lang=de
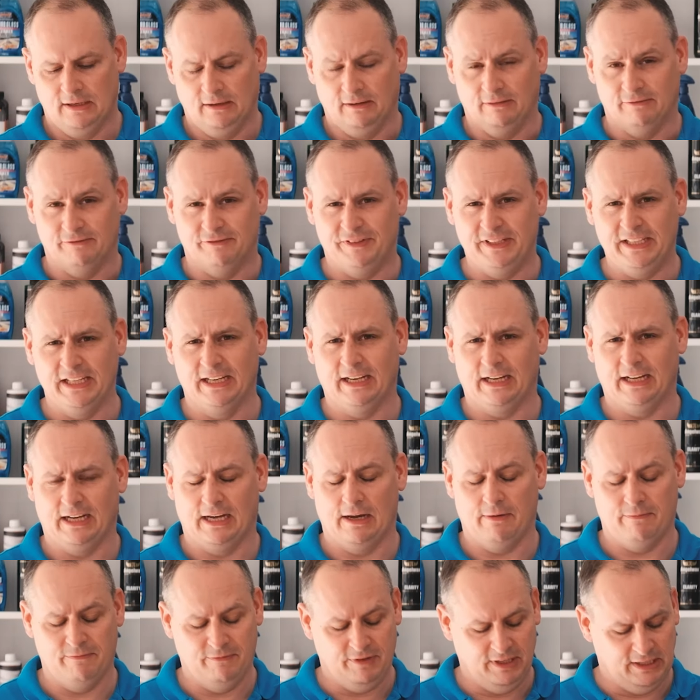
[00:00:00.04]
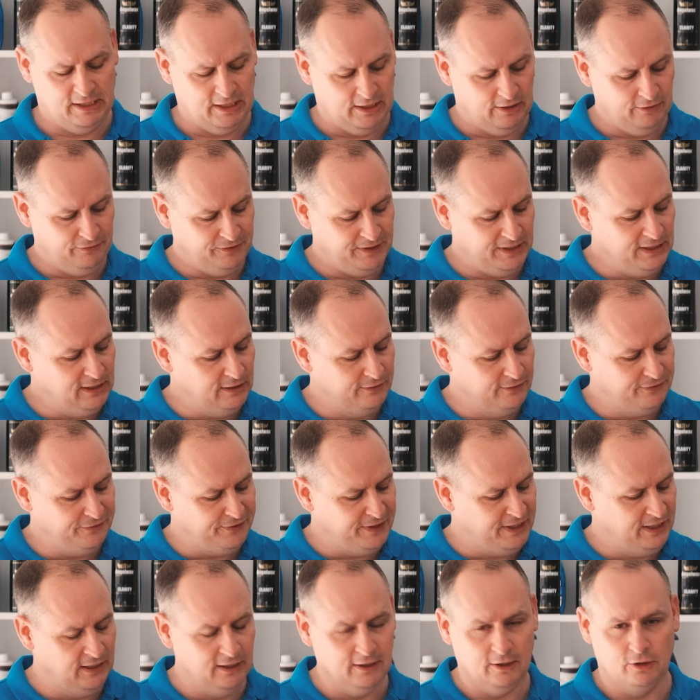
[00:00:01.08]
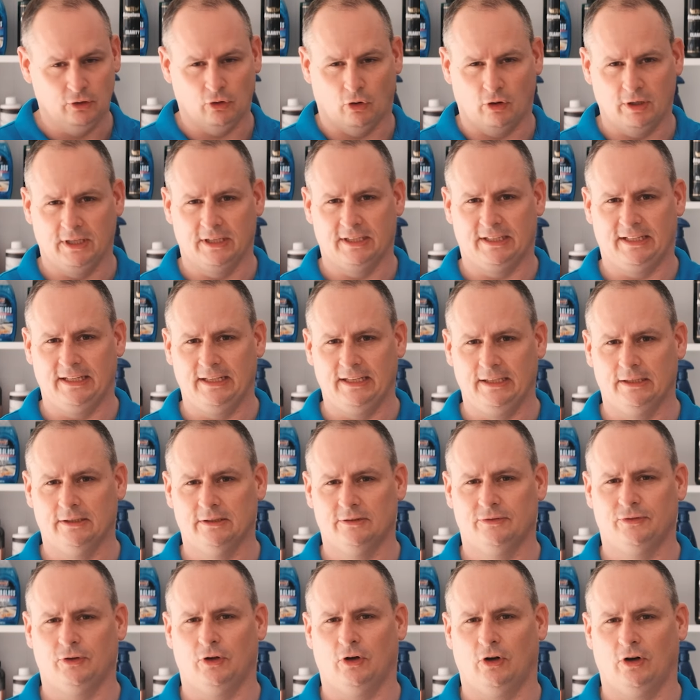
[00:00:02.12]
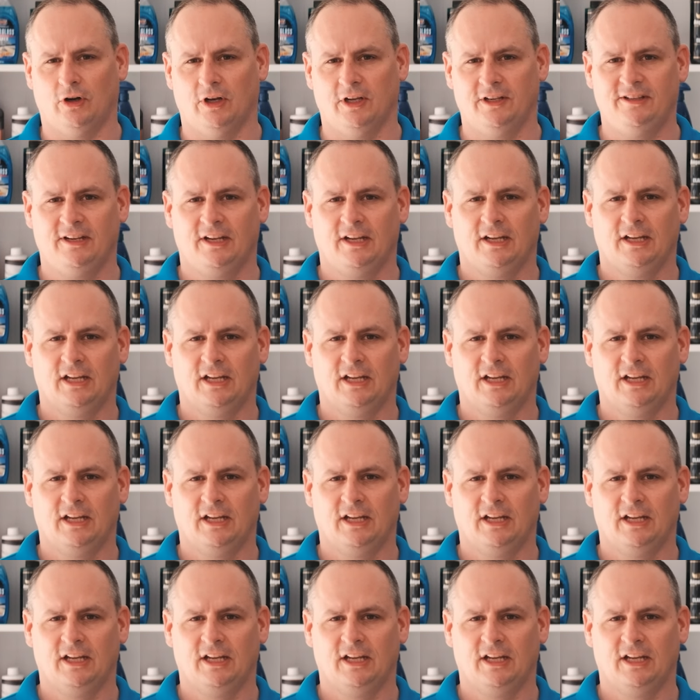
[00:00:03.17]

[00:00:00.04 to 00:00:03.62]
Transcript: Wir haben wieder viele, viele neue Dinge für euch